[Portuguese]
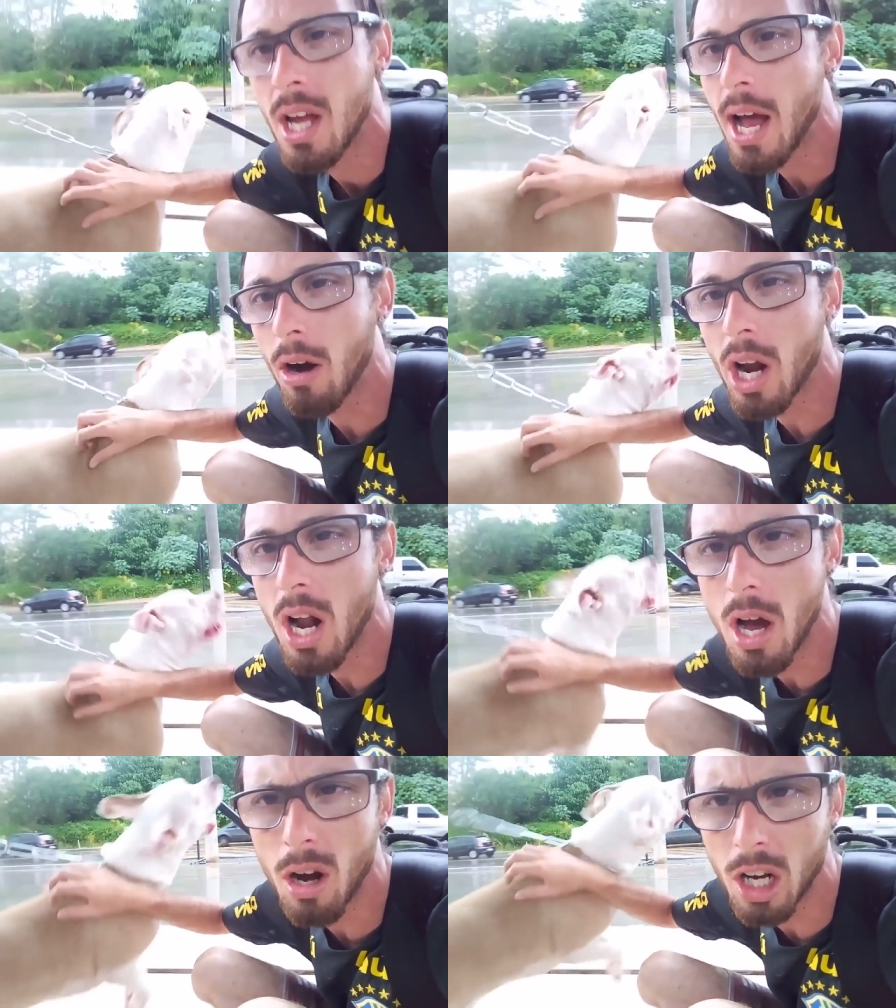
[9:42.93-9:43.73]
Agora
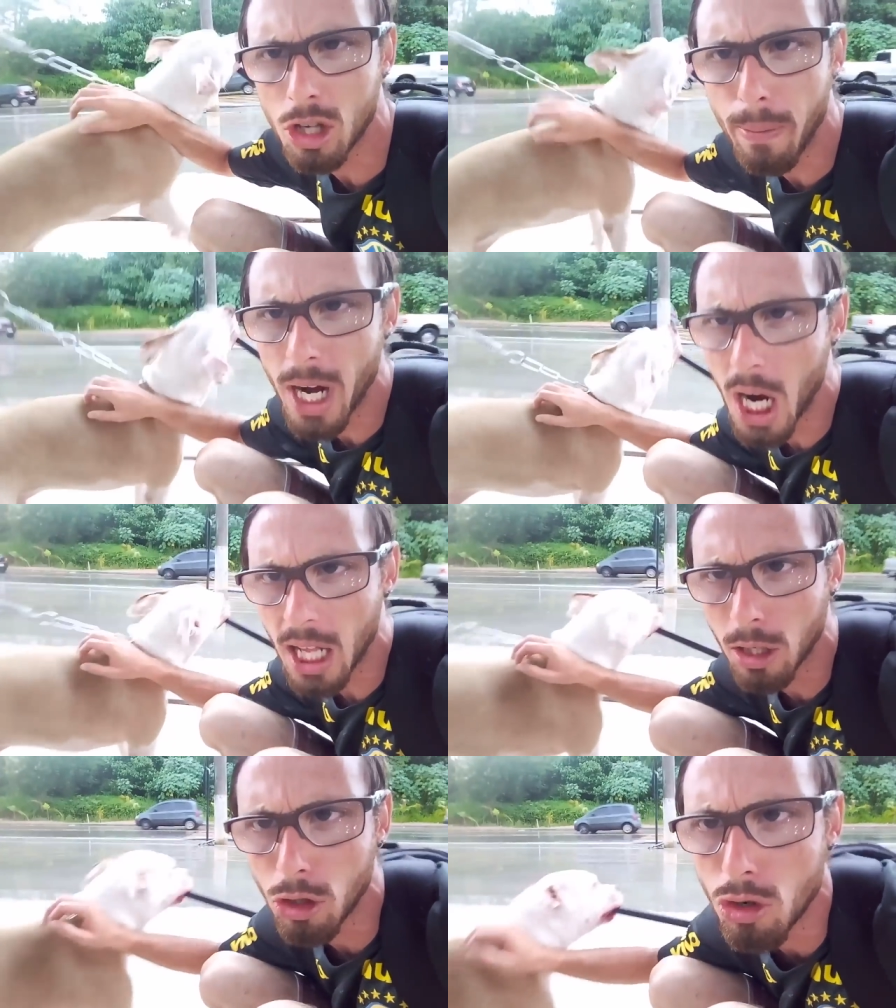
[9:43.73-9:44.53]
não, agora é só pra
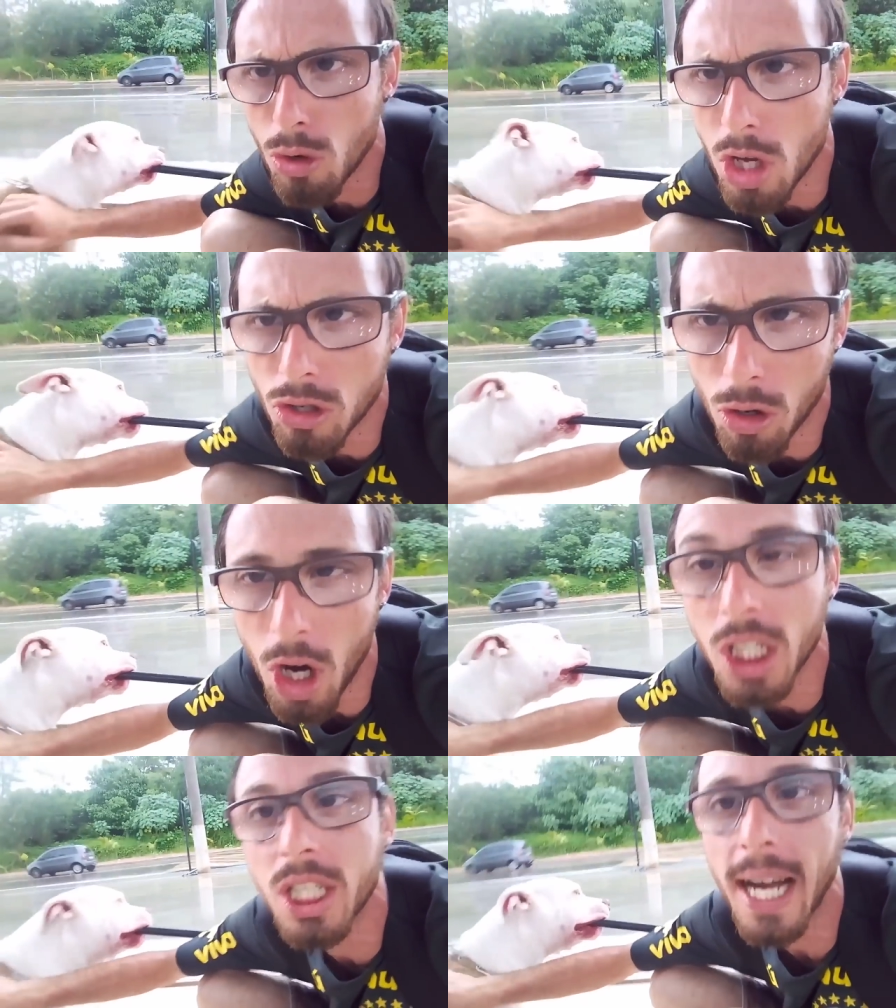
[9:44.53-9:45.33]
ficar dando juízo. Eu gosto